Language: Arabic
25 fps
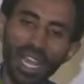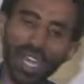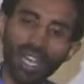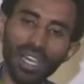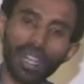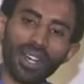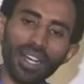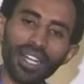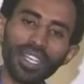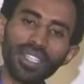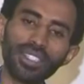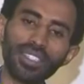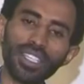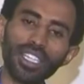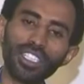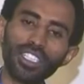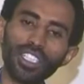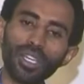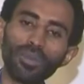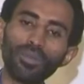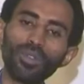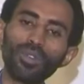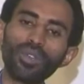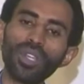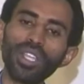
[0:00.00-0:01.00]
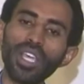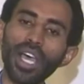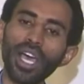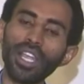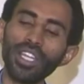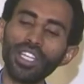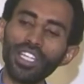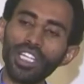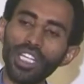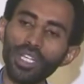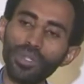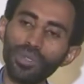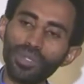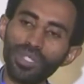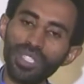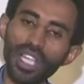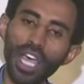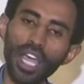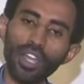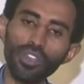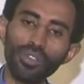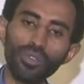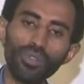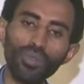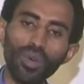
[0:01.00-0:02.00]
رئيس الجمهورية أنينا
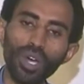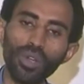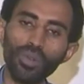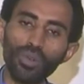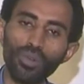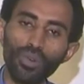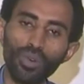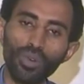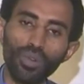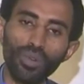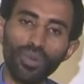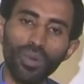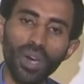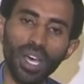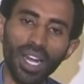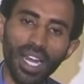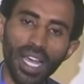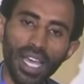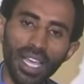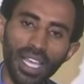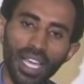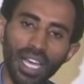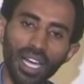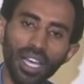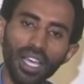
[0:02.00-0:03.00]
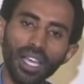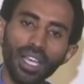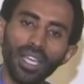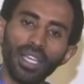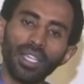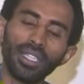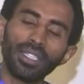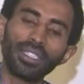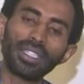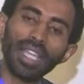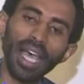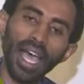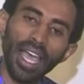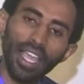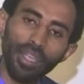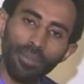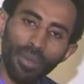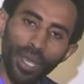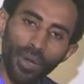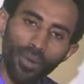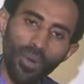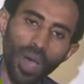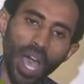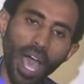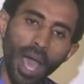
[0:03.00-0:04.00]
نساندوه ونكون ورايا
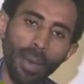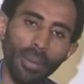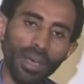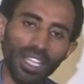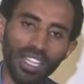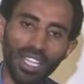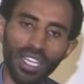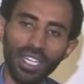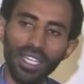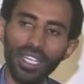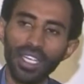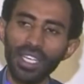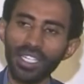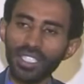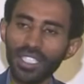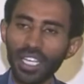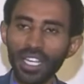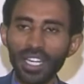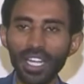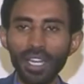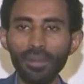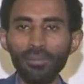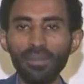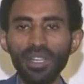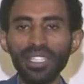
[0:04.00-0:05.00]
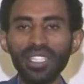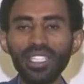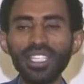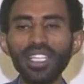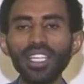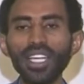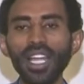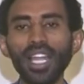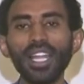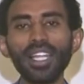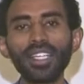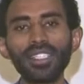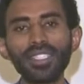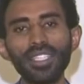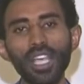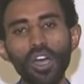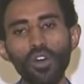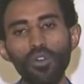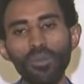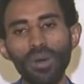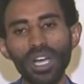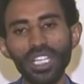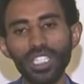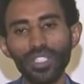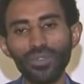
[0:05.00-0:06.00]
دائما وأبدا عشان المسيرة لسه
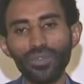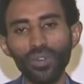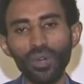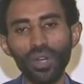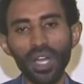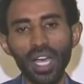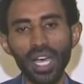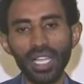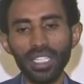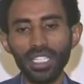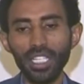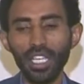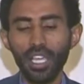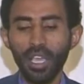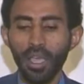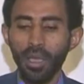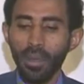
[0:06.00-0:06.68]
ماشي فوق هذه